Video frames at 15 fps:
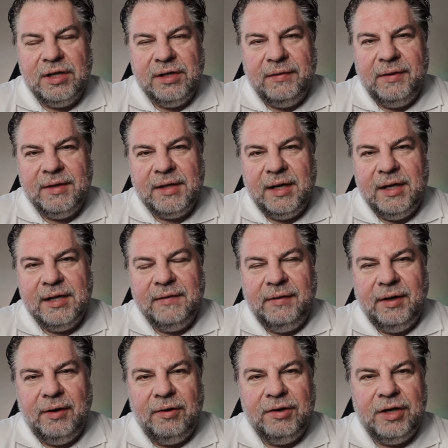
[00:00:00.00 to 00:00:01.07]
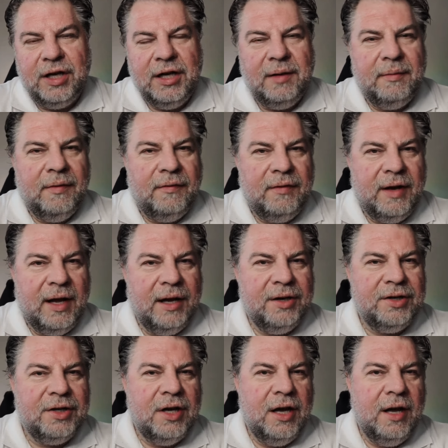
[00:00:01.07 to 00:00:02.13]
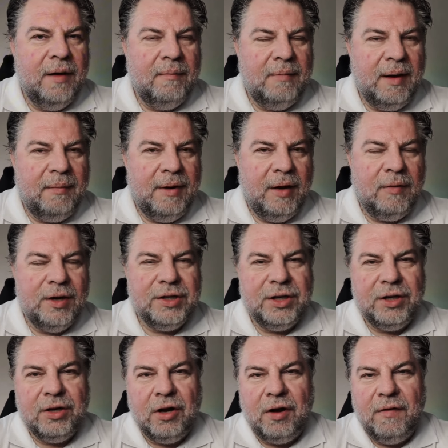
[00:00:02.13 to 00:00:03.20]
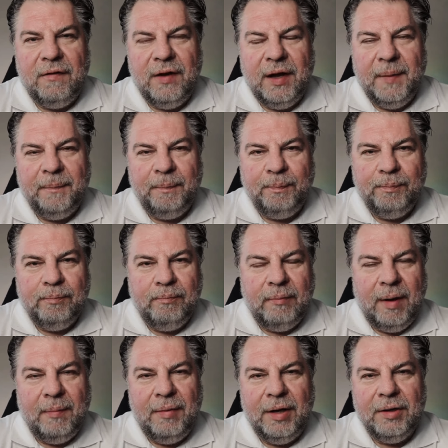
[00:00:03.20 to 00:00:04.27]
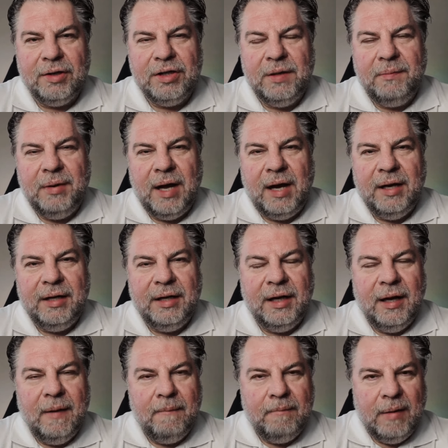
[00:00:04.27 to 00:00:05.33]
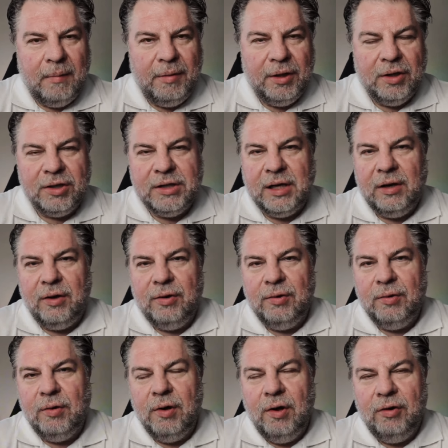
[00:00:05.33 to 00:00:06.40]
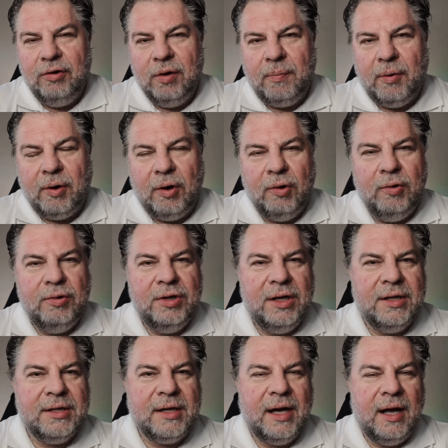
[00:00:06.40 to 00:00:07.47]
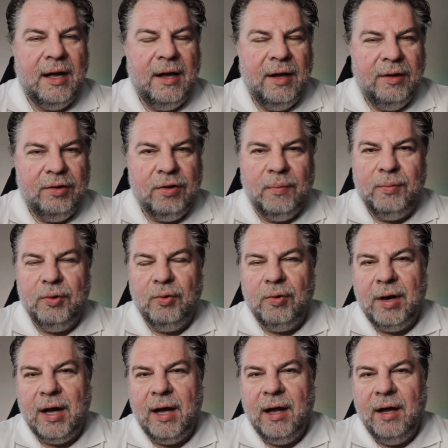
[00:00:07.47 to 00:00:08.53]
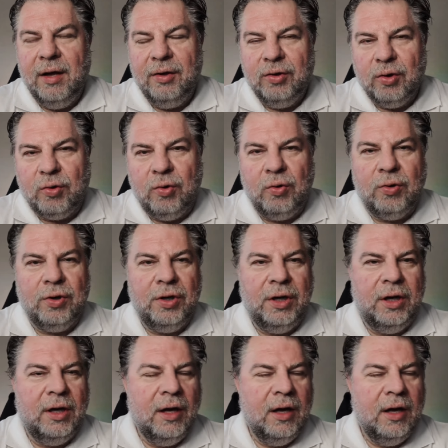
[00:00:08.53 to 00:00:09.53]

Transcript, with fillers: związane z wykończeniem wnętrz, meble łazienkowe, meble do sypialni, meble do salonu, do pokoju dziecka, do biura, do kuchni.